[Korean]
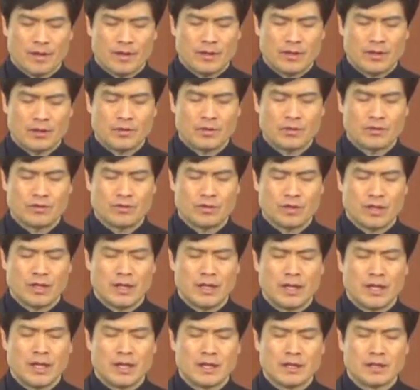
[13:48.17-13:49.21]

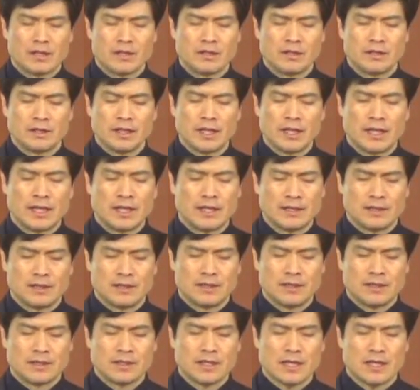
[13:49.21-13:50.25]
영혼육이 건강한
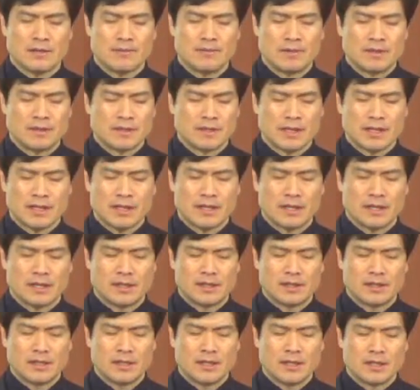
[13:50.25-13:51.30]
삶을
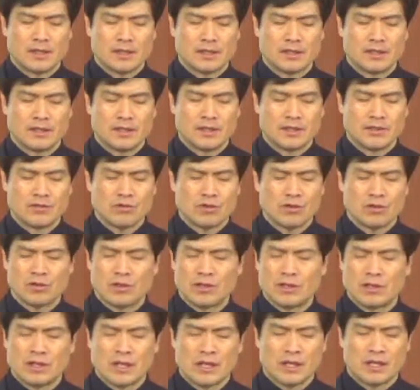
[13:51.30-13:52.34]
살아가는
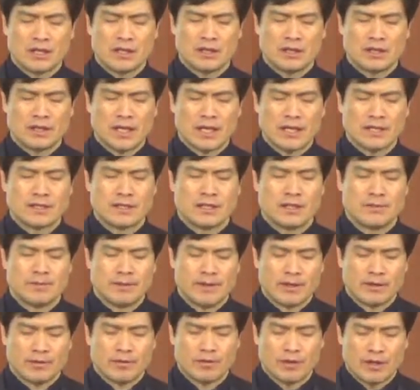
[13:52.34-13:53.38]
그리스도인들 되기를 간절히
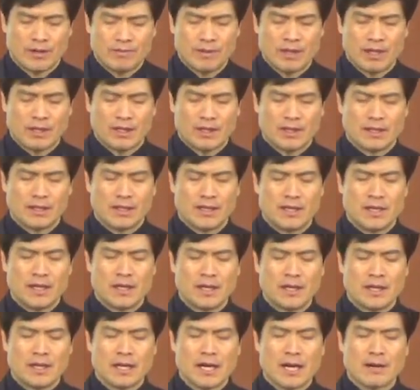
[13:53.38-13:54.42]
바라고 원합니
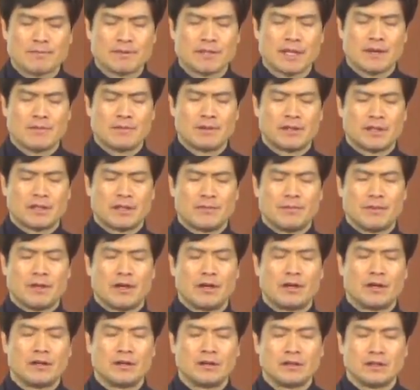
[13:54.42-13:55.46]
감사함을
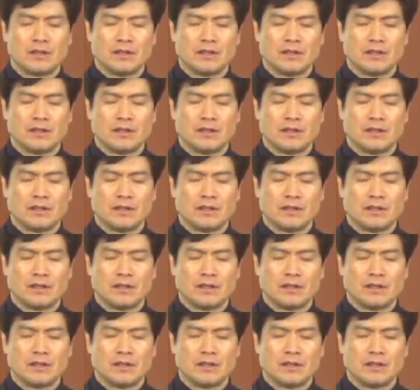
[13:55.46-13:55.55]
드리며